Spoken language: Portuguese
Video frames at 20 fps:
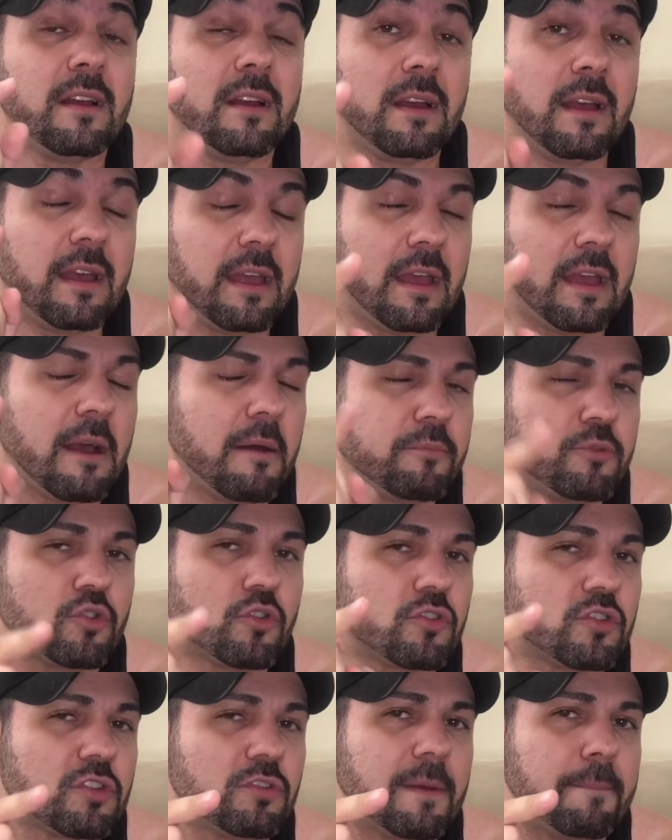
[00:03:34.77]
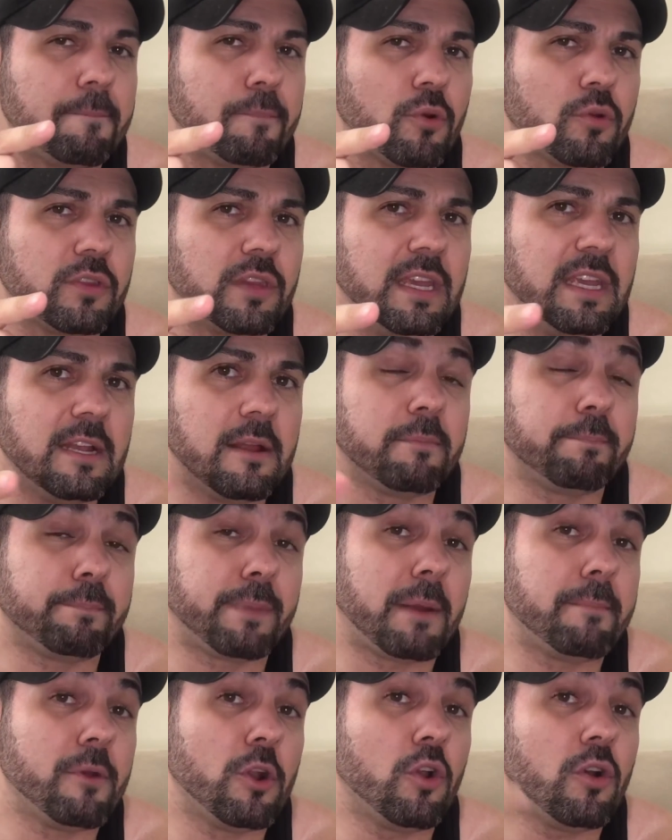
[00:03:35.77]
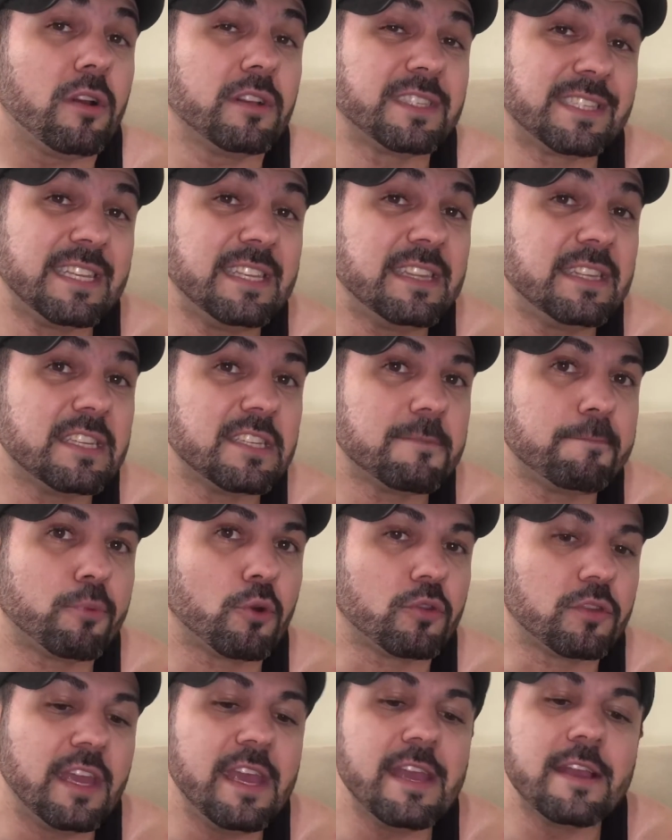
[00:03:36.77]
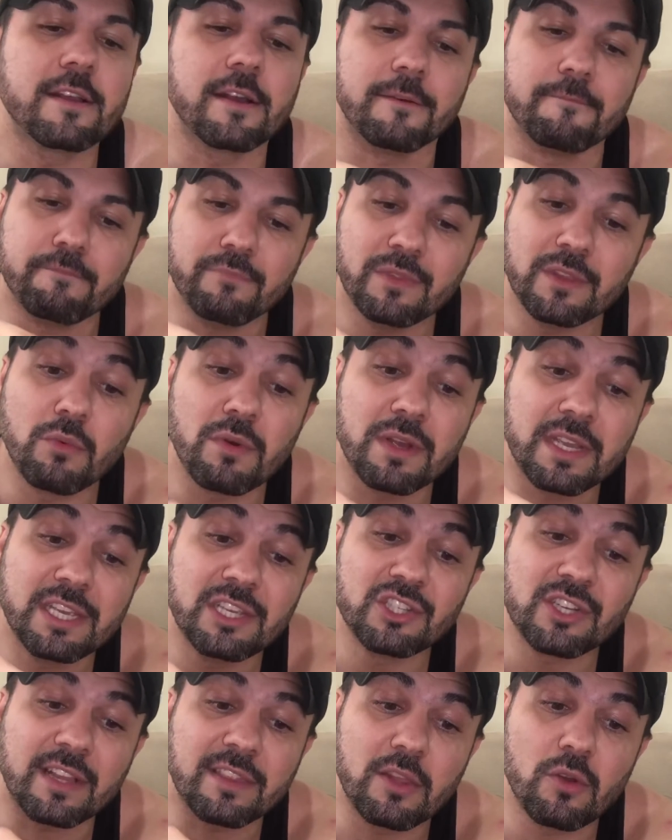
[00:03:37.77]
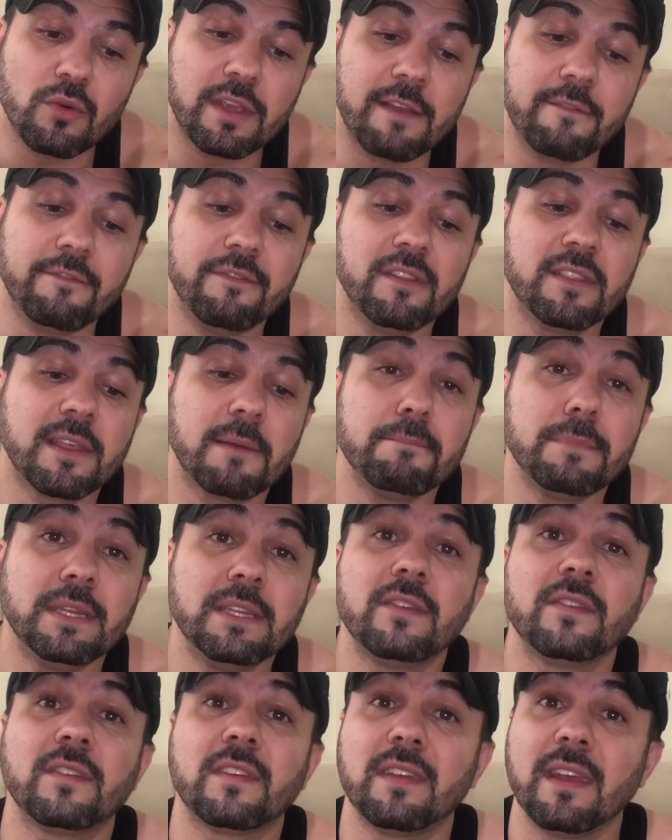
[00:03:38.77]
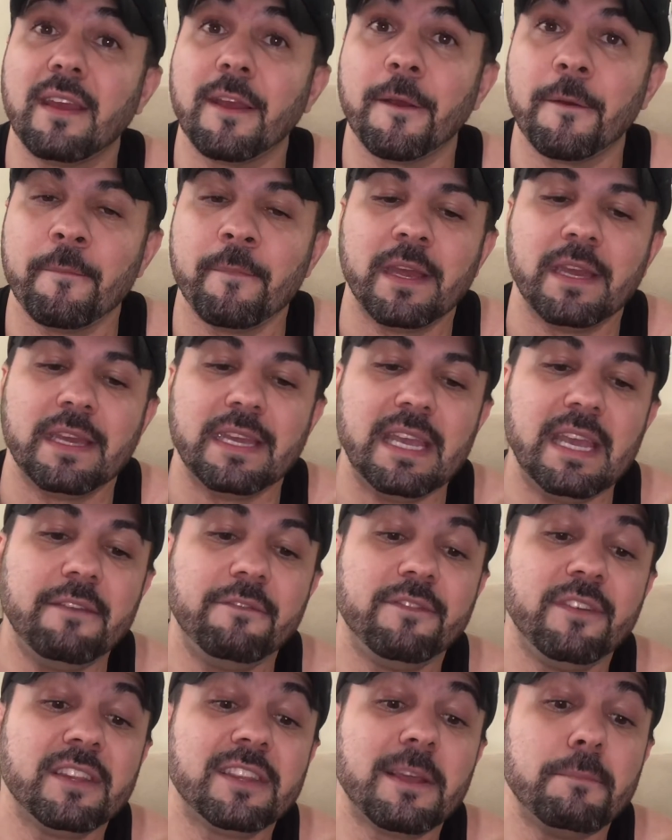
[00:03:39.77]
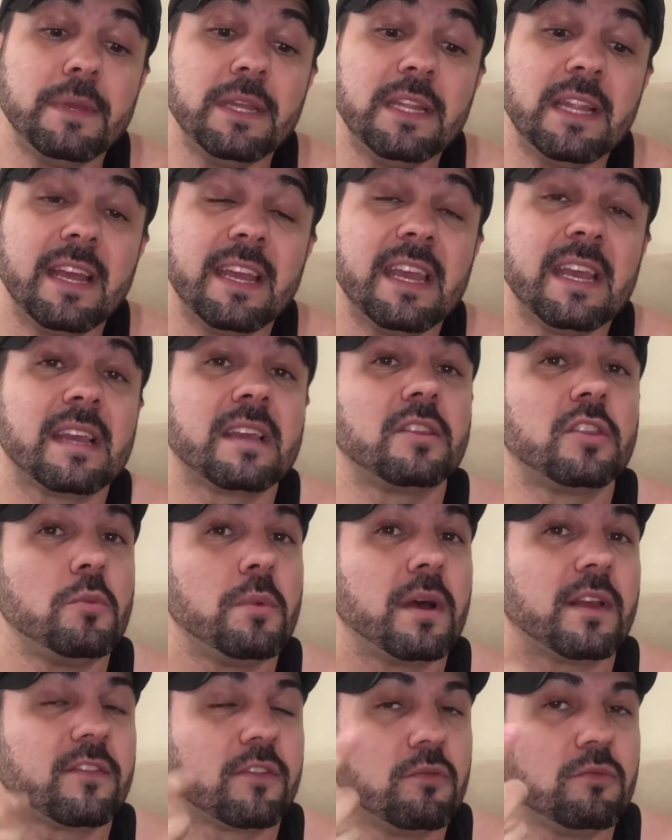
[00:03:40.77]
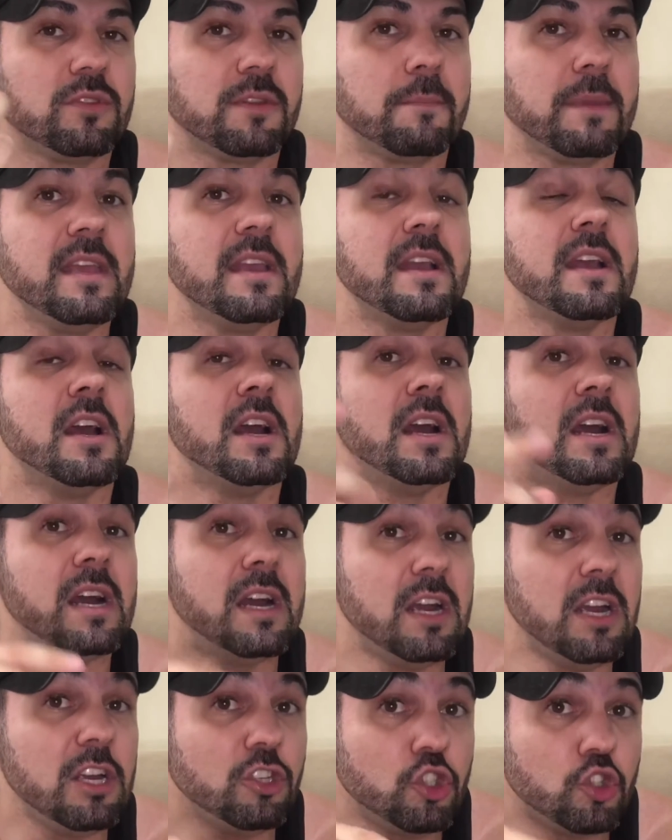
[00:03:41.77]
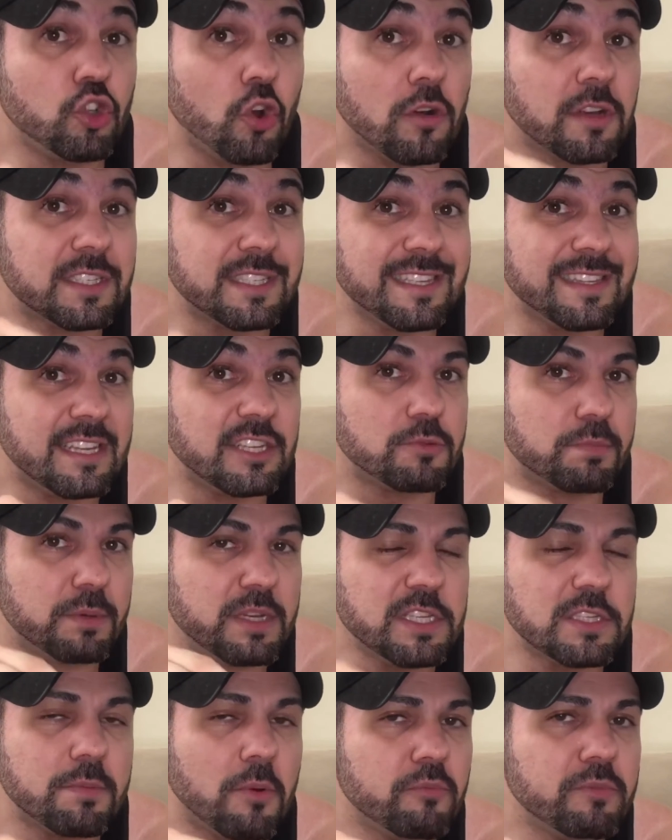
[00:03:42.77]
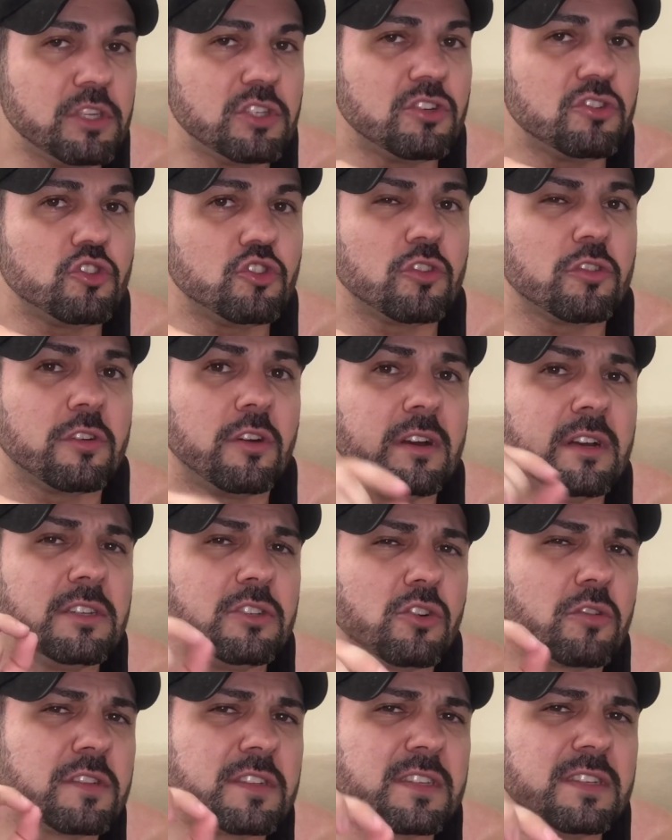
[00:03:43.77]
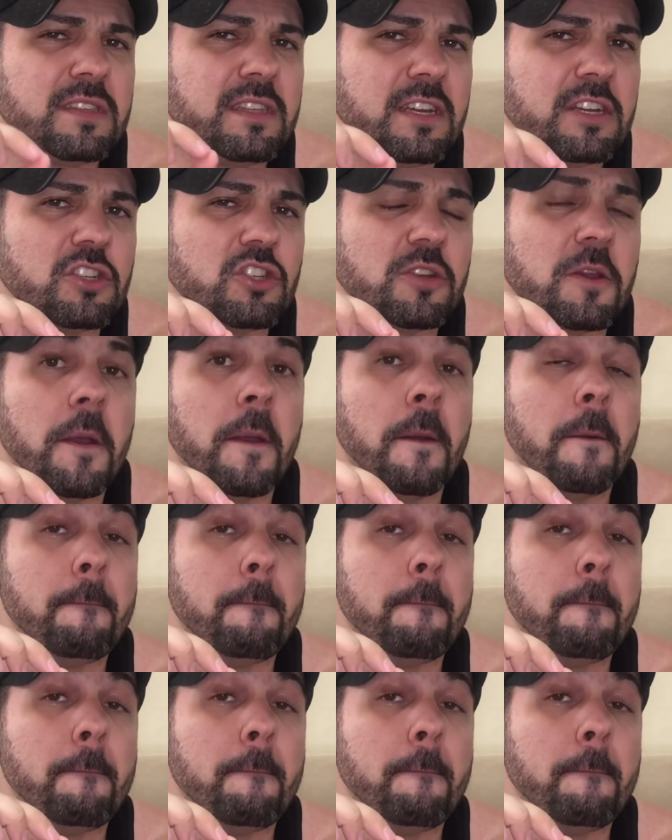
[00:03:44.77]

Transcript: é, absorção da proteína para melhor síntese proteica. Então aqui já tem o que? Vitamina C e vitamina E, que tem uma ação também antioxidante, principalmente anti antioxidante.